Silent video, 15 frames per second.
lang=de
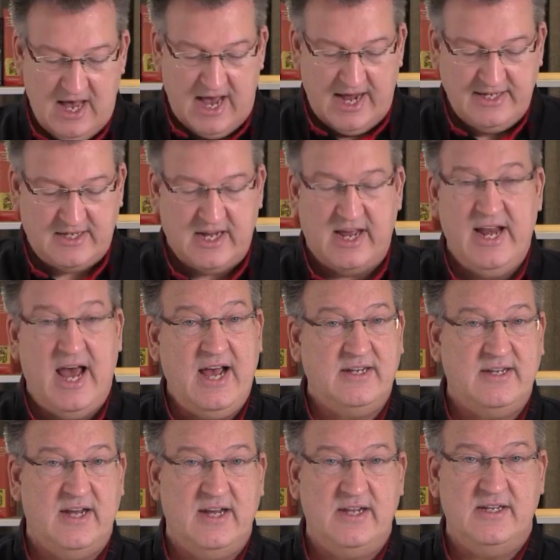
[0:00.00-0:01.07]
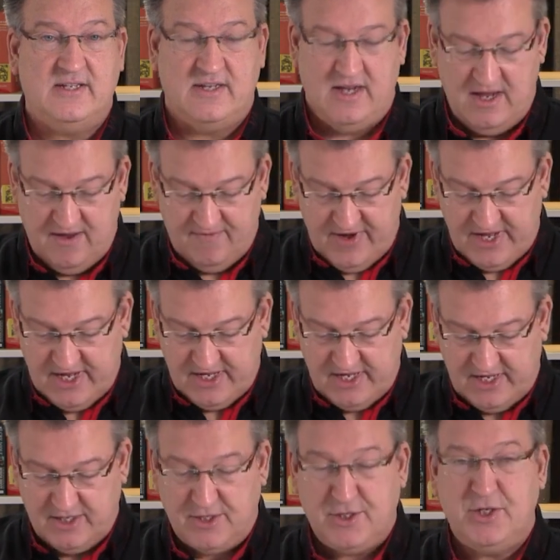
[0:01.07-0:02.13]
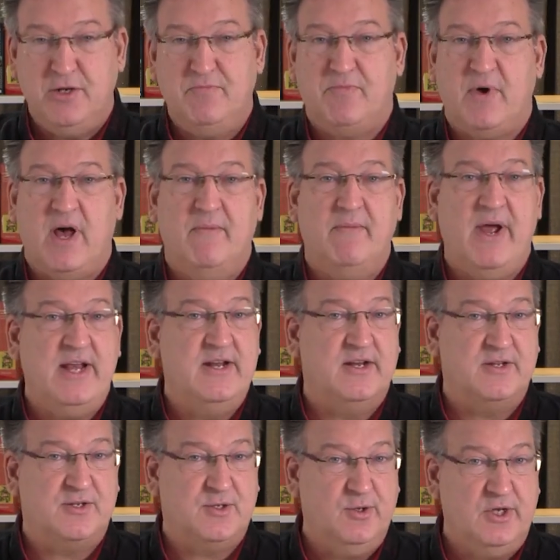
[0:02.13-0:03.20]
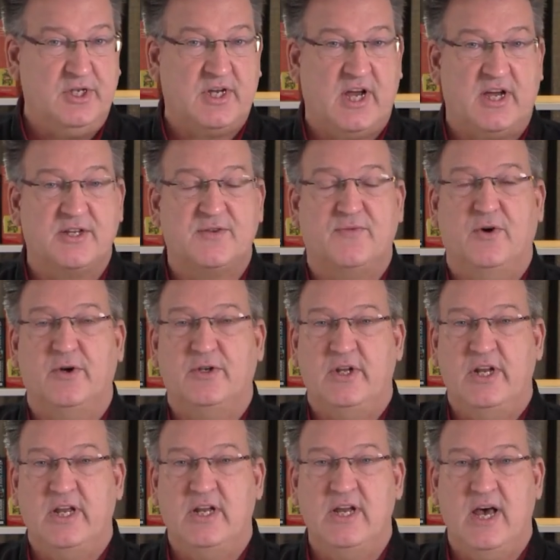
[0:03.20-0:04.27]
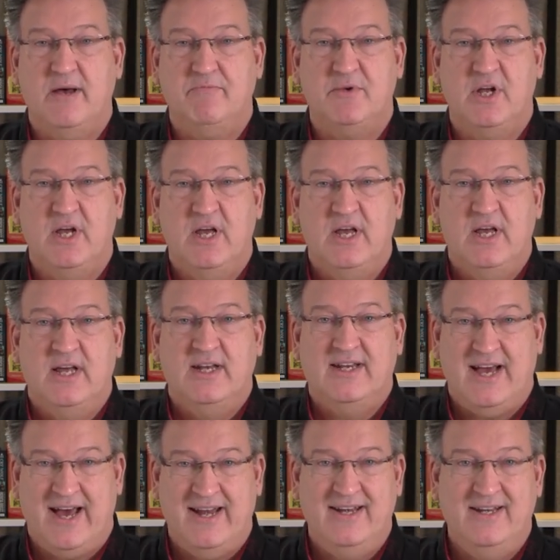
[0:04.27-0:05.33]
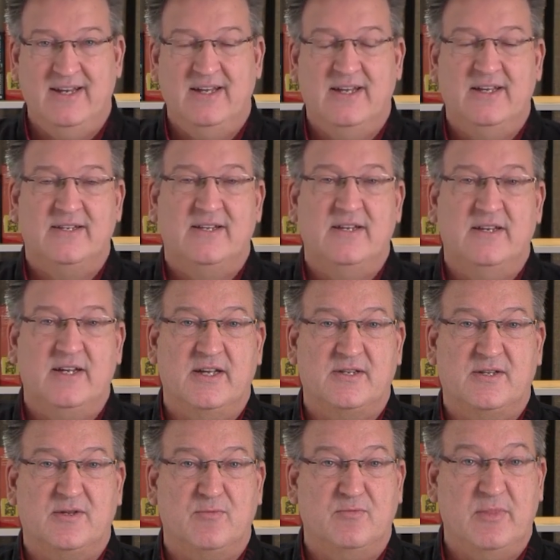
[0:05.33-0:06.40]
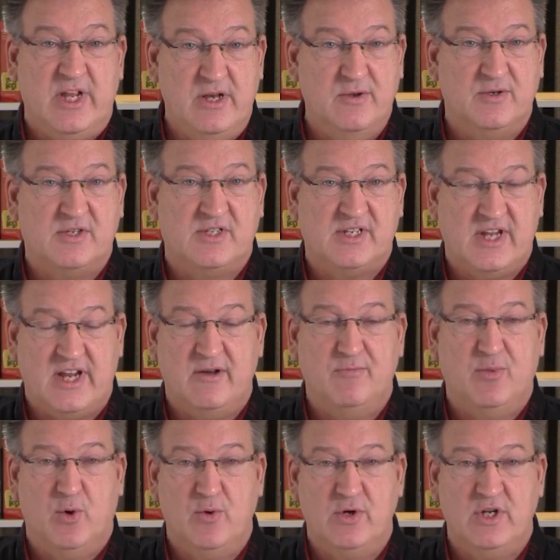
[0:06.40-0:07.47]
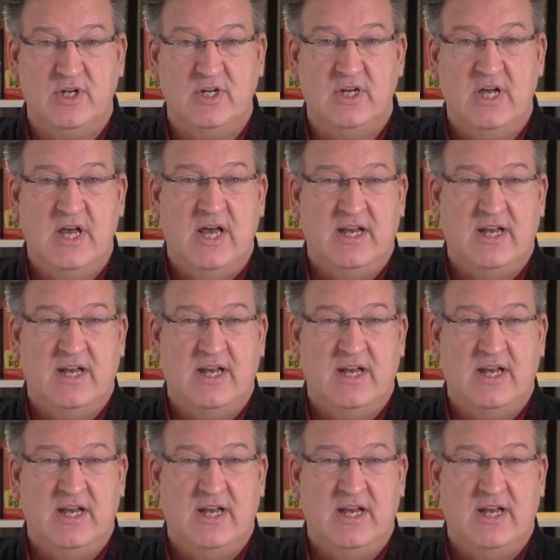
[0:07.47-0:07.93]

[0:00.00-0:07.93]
Einziger Nachteil ist, wenn ihr den Chip am Ende des Durchgangs vor euch liegen habt, dann sind das minus 10 Punkte.